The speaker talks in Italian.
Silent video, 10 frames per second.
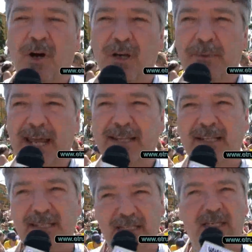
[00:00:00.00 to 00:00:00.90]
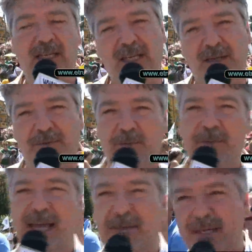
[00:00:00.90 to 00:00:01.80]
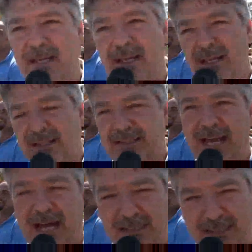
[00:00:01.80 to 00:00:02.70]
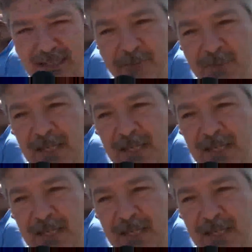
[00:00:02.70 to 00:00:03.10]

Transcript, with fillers: poi prendersi i problemi di altri. I